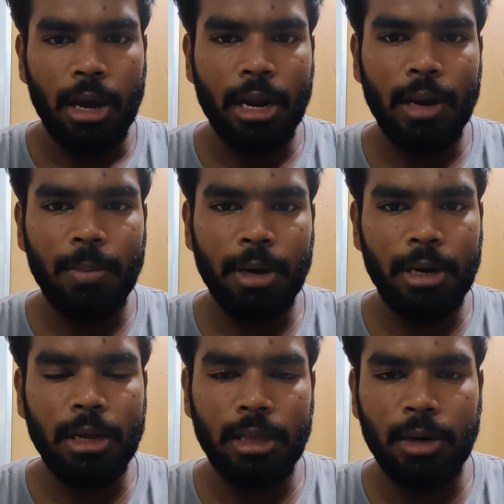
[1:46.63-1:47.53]
ரெக்கார்ட்
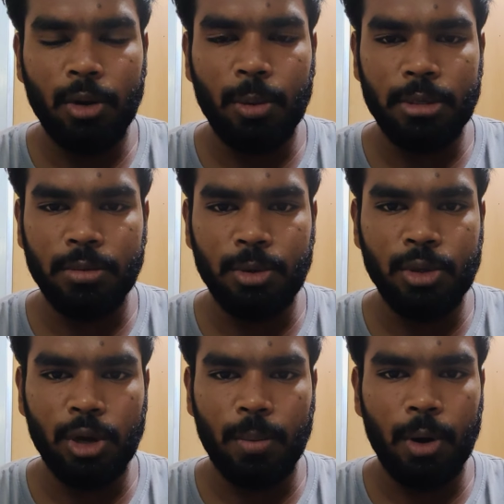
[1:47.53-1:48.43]
பண்ணிவிட்டு அந்த இன்டர்வியூ ப்ராசஸ்
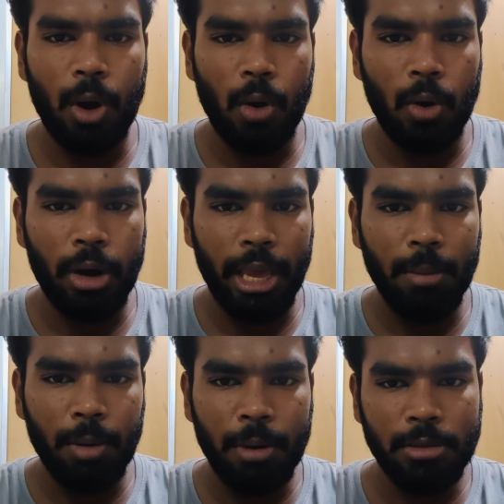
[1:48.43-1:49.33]
முடிஞ்சதுக்கப்புறம் அவங்க
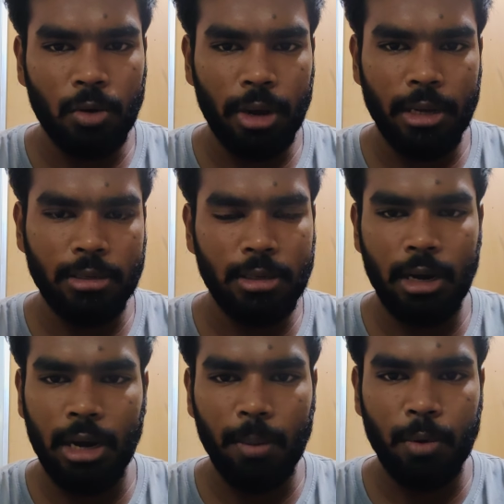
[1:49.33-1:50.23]
நேமு ப்ளஸ் அவங்க ஏஜ் இது
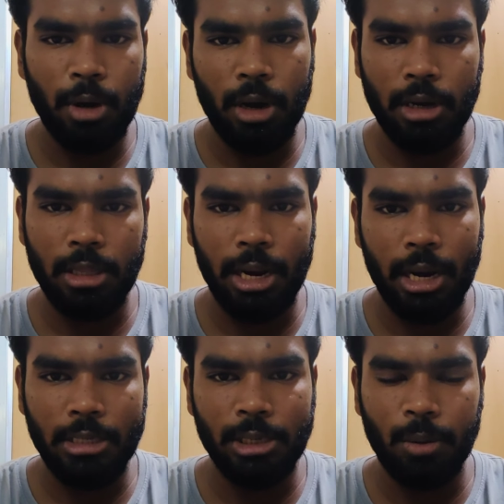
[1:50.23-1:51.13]
ரெண்டையும் போட்டு நாங்கள் அந்த
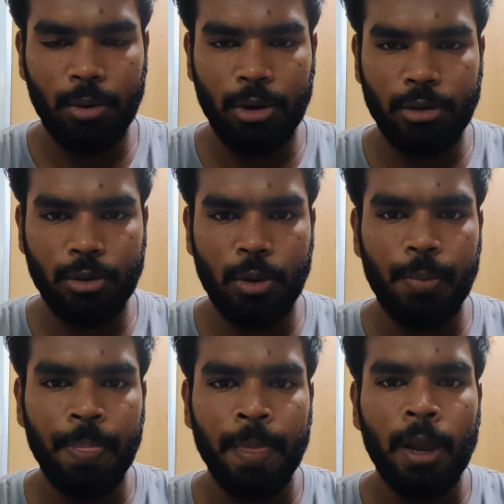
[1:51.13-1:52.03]
ரெக்கார்ட் சேவ் பண்ணி வச்சுப்போம்